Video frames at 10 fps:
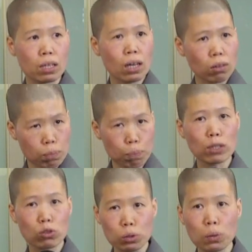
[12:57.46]
要一
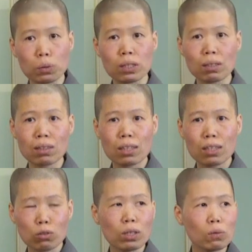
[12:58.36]
并修的。
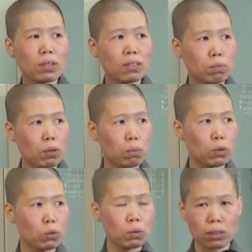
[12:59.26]
所以为什么我
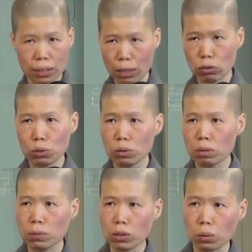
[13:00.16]
们说禅修
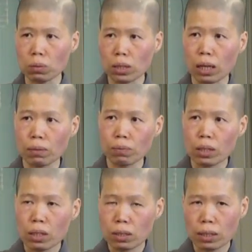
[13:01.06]
这么重要？
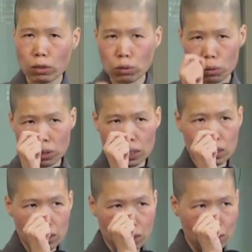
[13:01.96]
禅修其
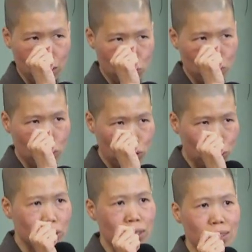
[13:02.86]
实是整个所有
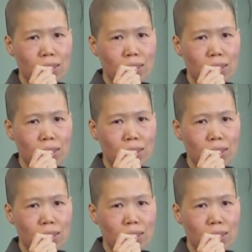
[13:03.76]
修行